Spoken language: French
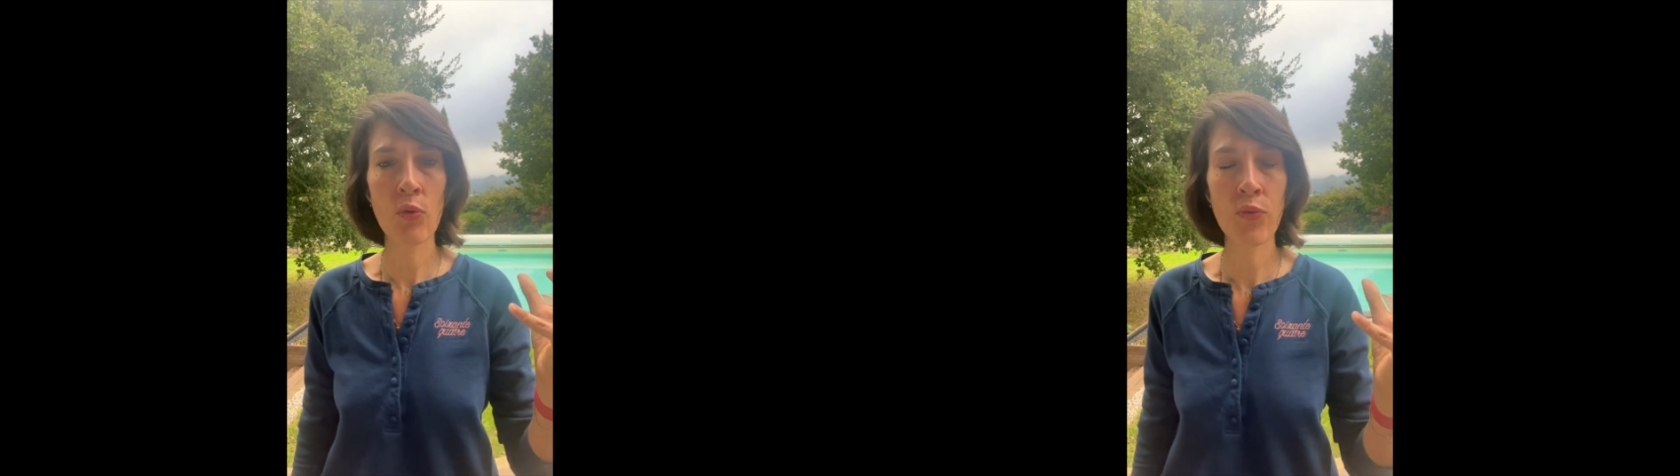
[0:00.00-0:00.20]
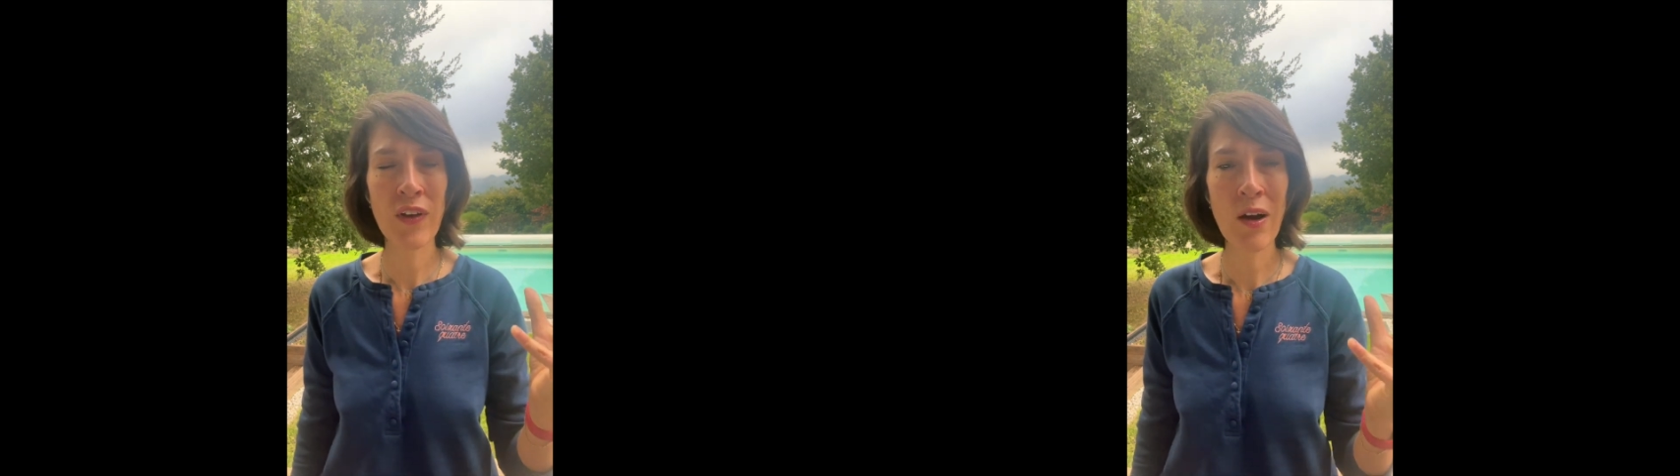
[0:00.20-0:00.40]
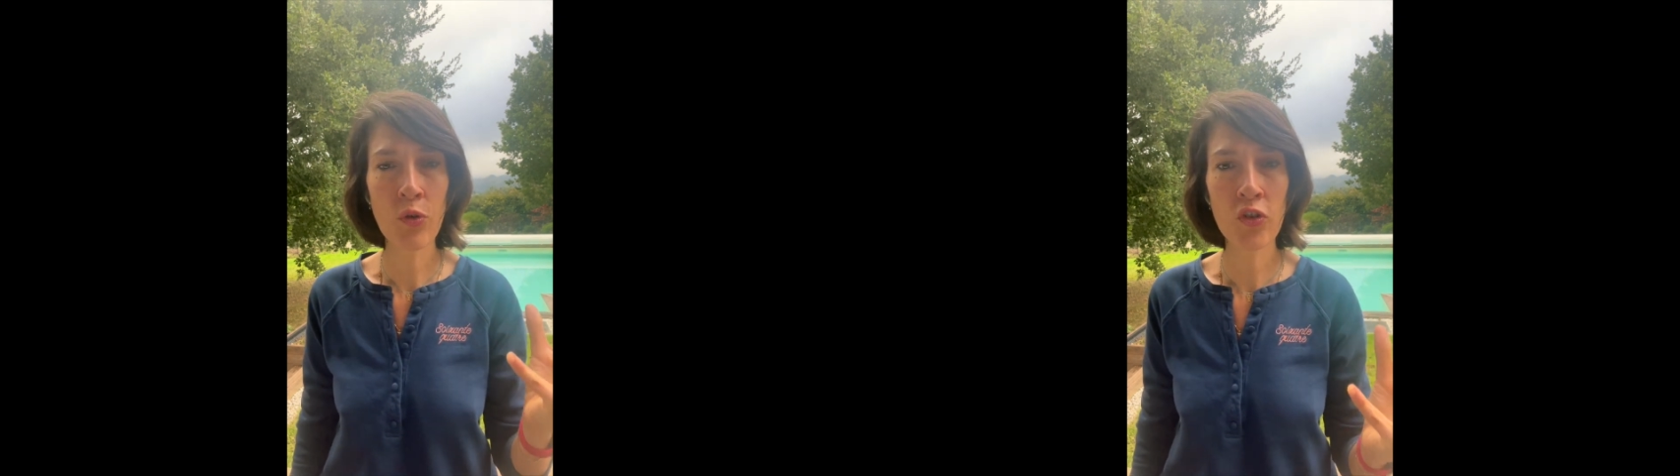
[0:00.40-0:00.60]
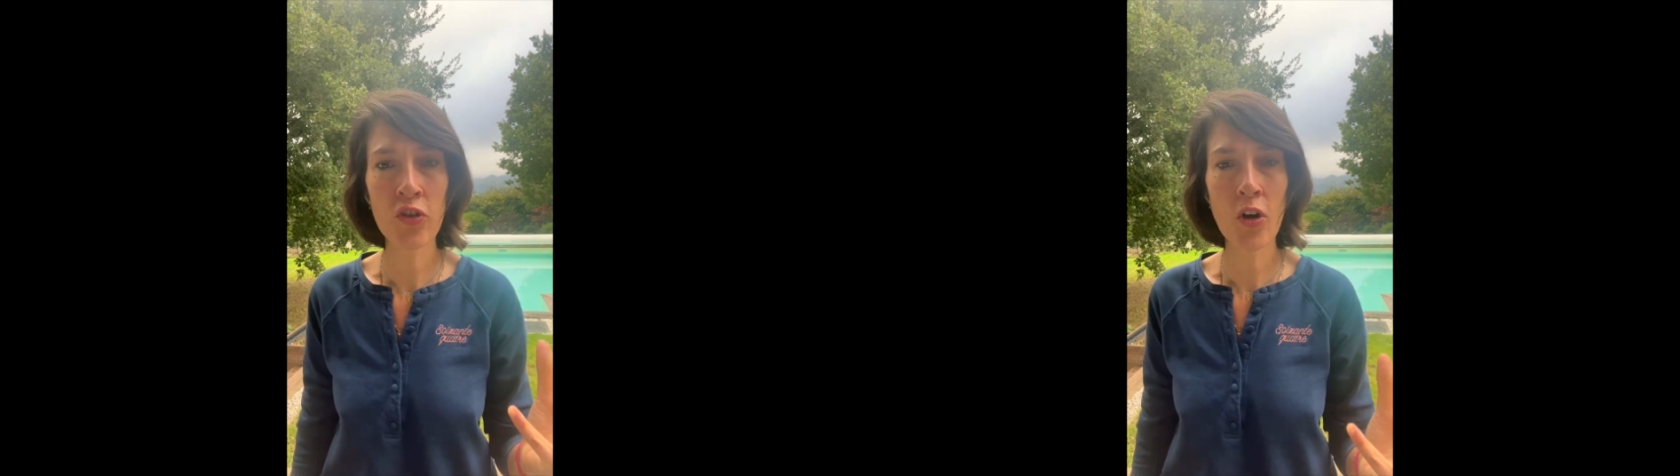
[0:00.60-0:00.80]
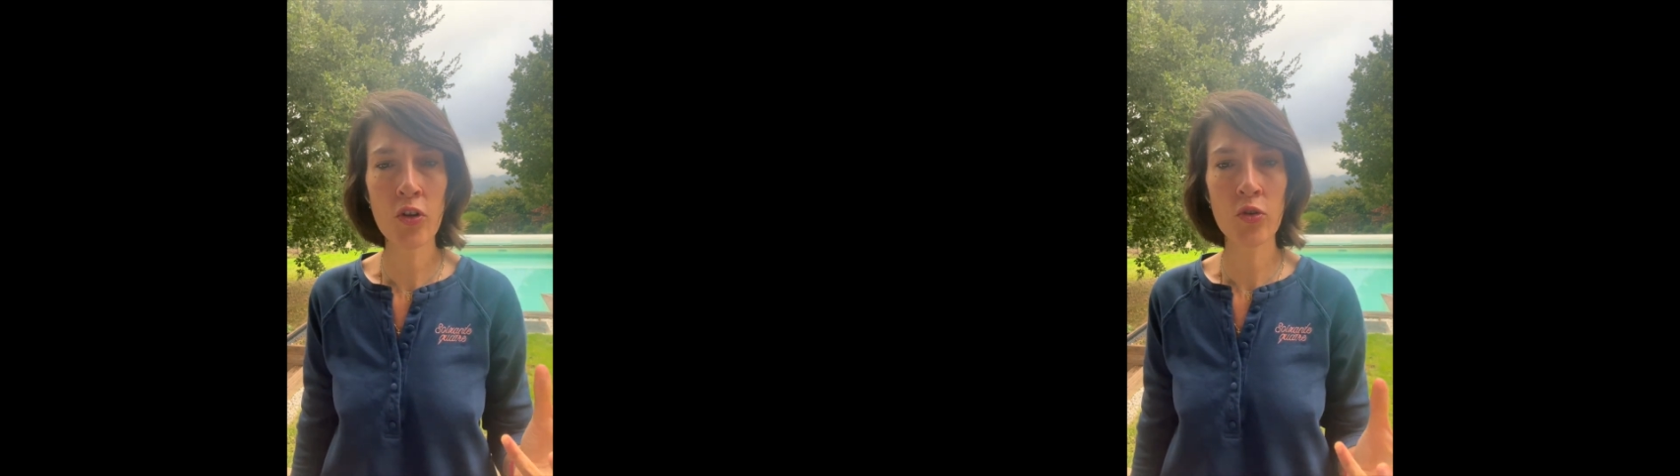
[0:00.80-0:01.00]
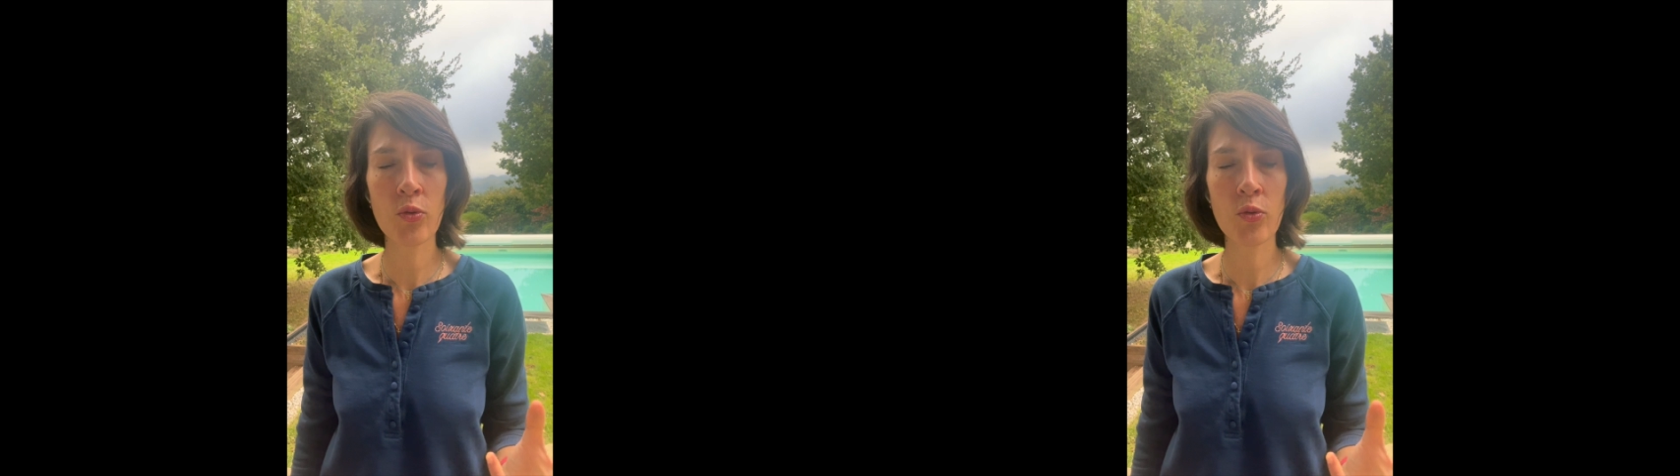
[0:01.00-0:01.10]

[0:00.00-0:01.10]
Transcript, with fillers: fais en sorte